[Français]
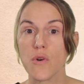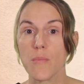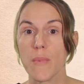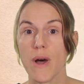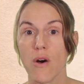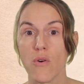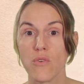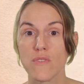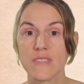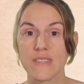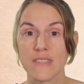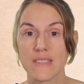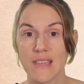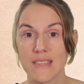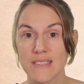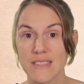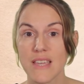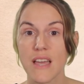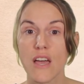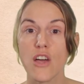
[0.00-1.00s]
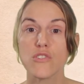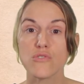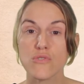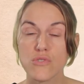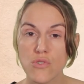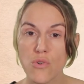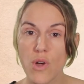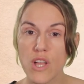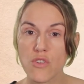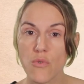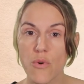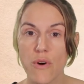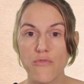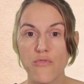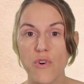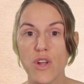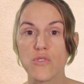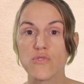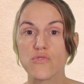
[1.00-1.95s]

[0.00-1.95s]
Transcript: par an, c'est-à-dire 2 à 3 fois